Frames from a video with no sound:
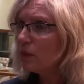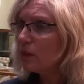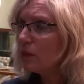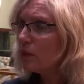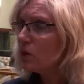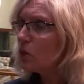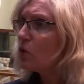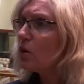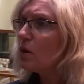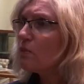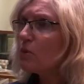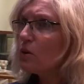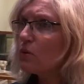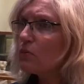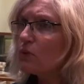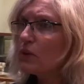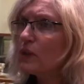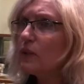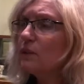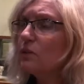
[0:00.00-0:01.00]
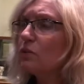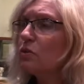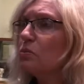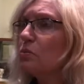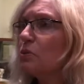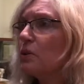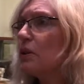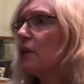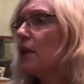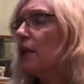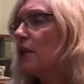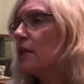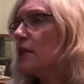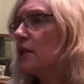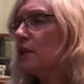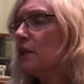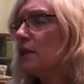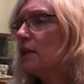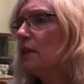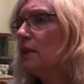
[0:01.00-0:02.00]
dans la province depuis
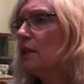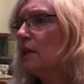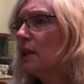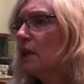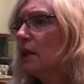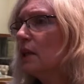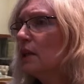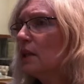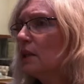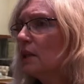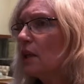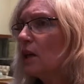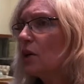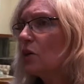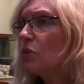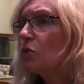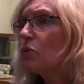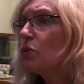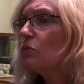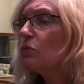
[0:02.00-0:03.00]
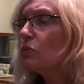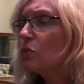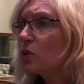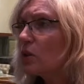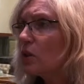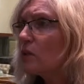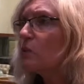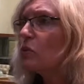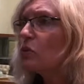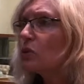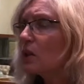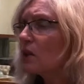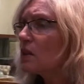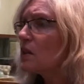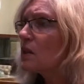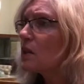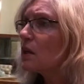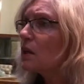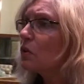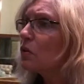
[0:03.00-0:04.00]
quelques années. Alors on voudrait
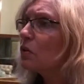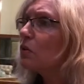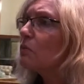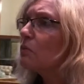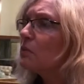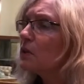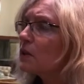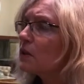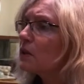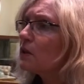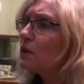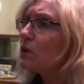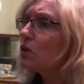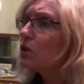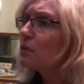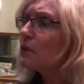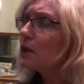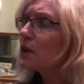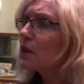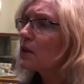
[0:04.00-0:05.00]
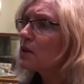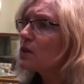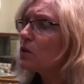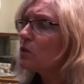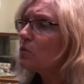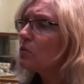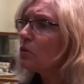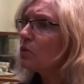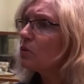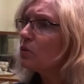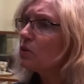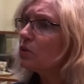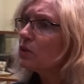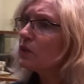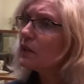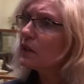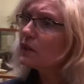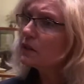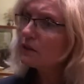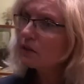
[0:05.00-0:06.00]
montrer ça comme, comme un exemple.
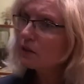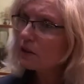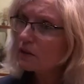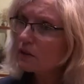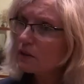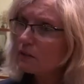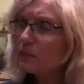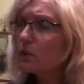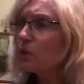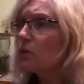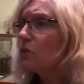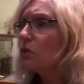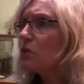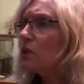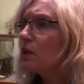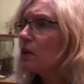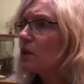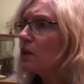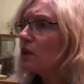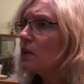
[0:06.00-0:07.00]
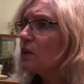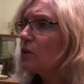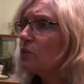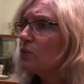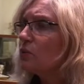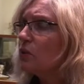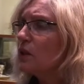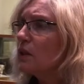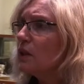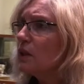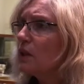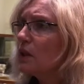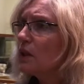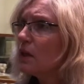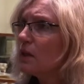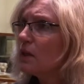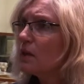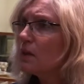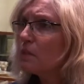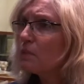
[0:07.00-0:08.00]
Il y a certainement des, défis,
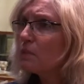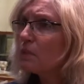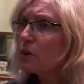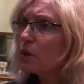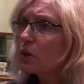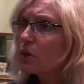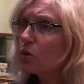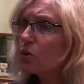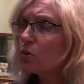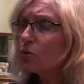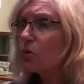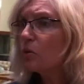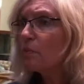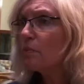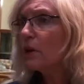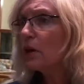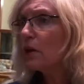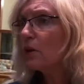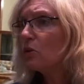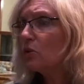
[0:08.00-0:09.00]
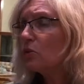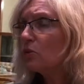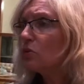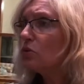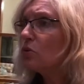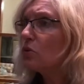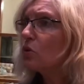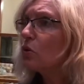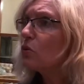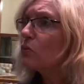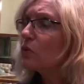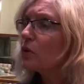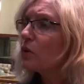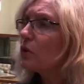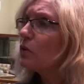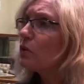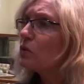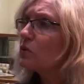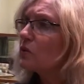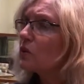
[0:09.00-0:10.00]
mais quand on parle d'une
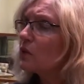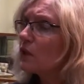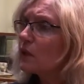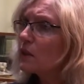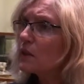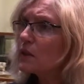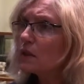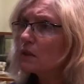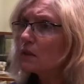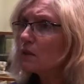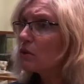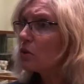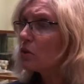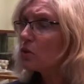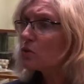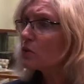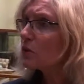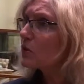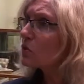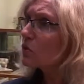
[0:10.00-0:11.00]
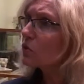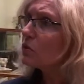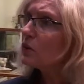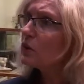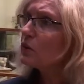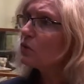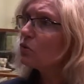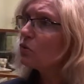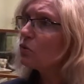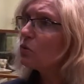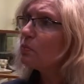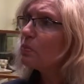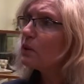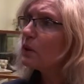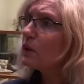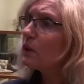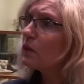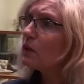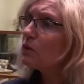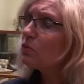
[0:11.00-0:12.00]
conférence qui attire une soixantaine de
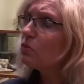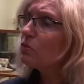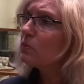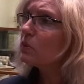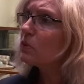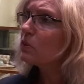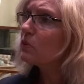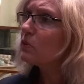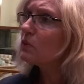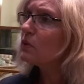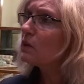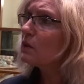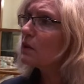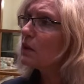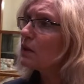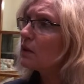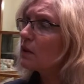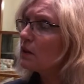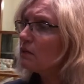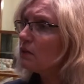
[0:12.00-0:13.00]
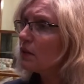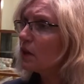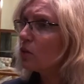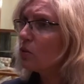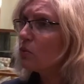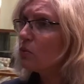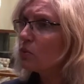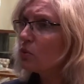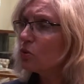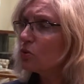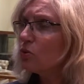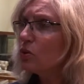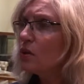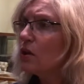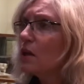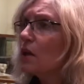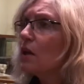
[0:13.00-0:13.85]
pays du monde, à travers le monde,